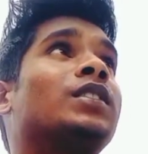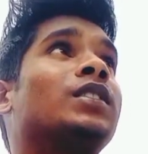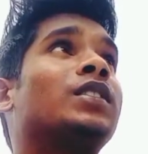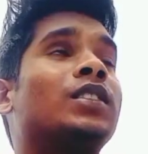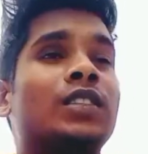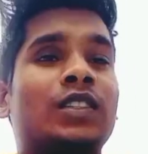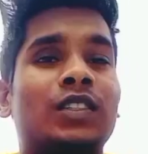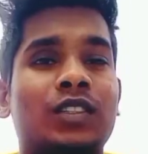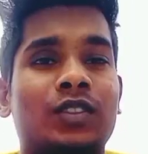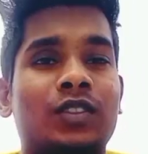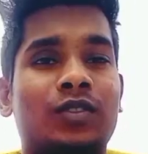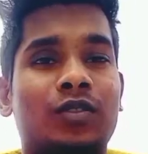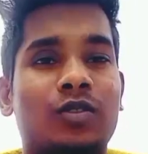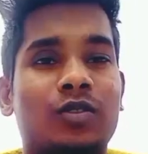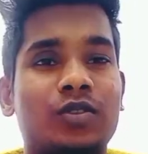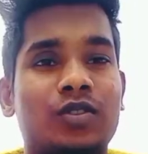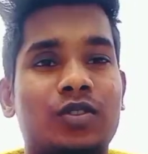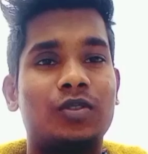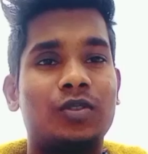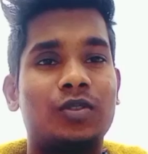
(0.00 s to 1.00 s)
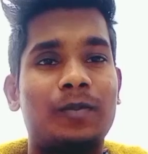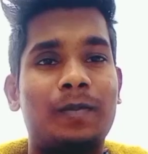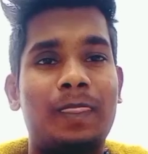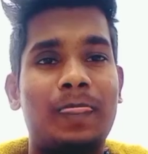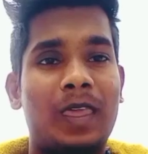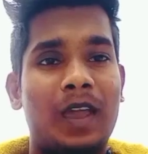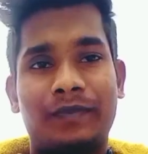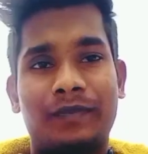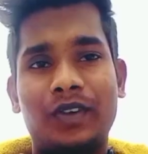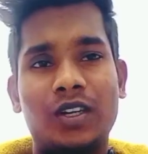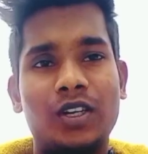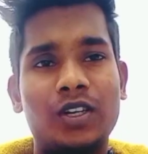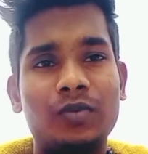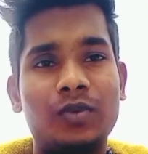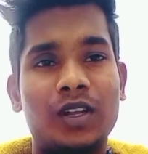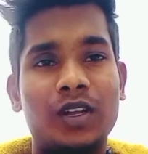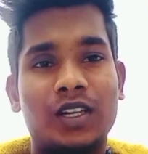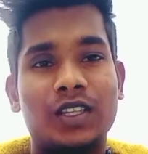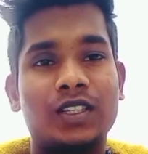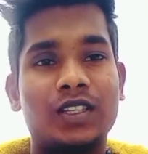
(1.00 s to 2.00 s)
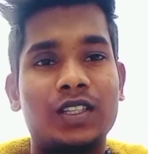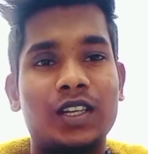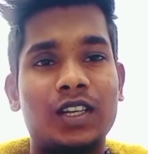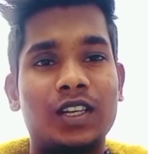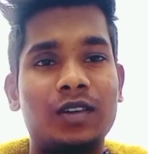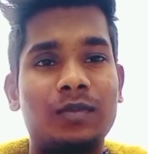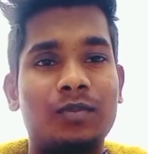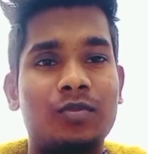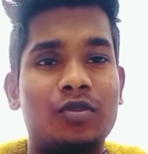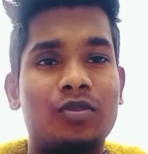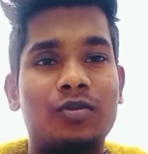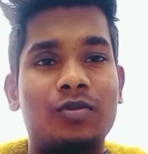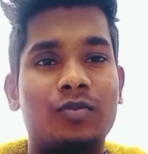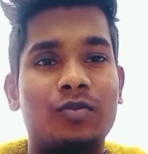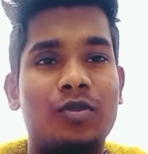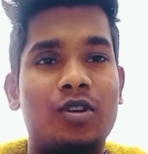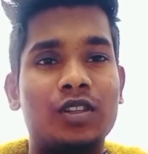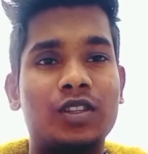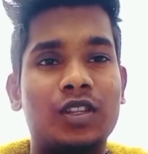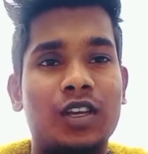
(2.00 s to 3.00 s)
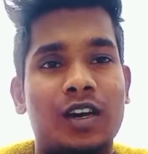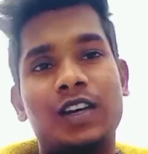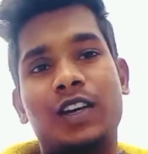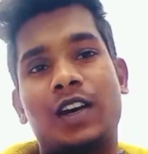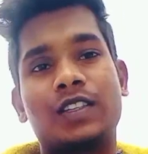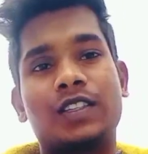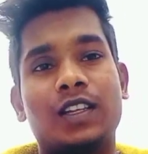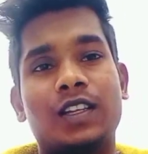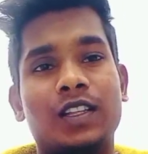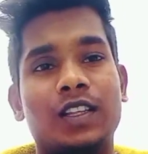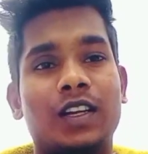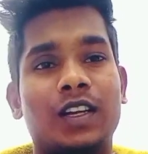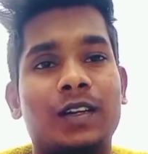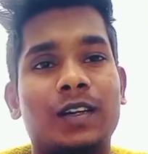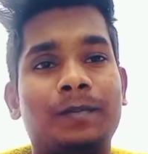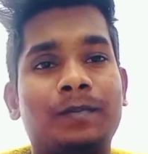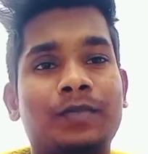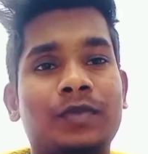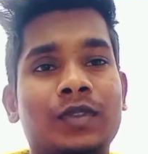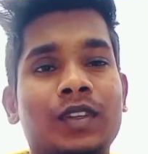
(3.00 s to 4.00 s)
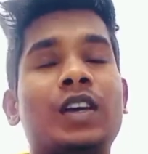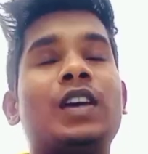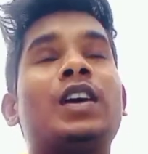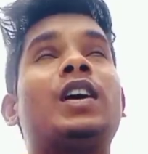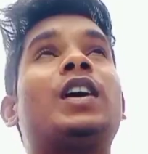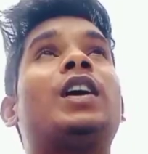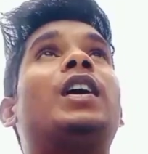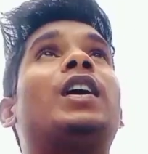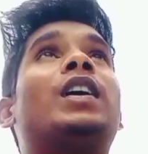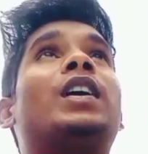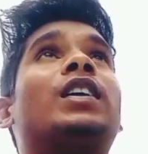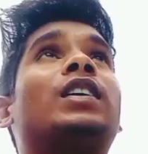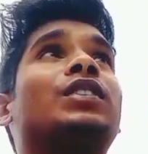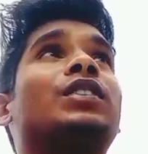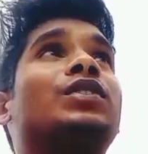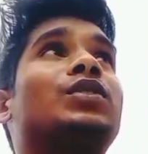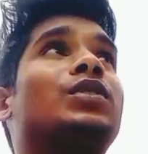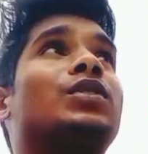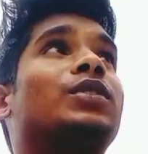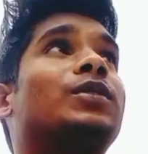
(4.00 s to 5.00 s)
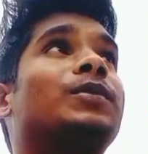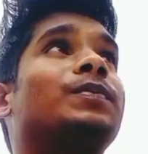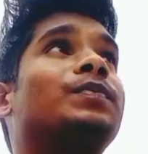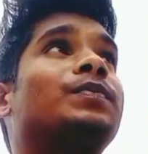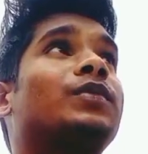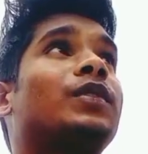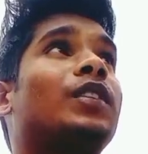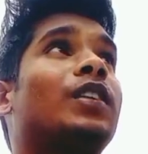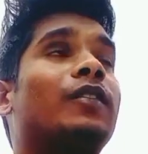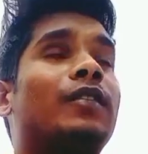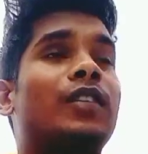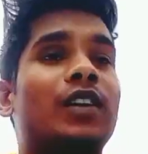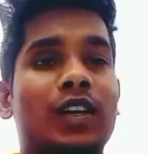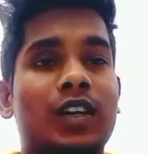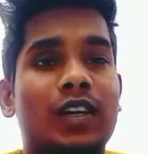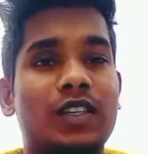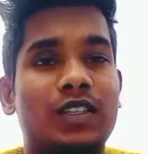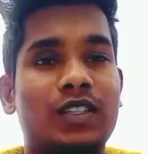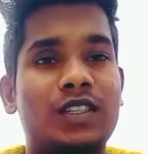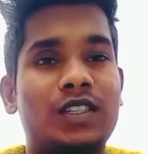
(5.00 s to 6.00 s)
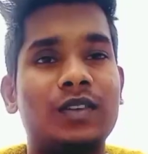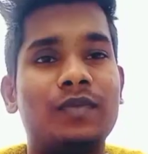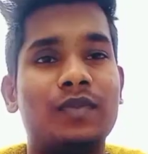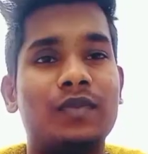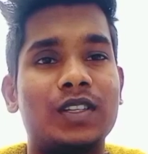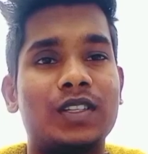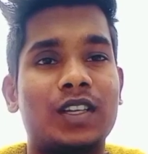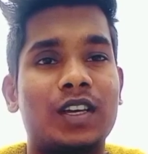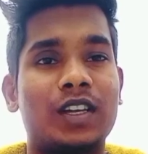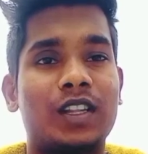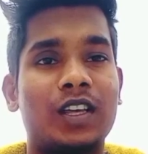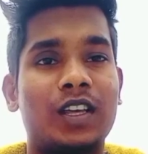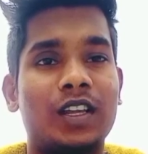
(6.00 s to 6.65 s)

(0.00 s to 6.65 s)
तो जो एप्टीट्यूड और रीजनिंग है वो बहुत आसान था एंड जो हमारा स्ट्रीम बेस का था ना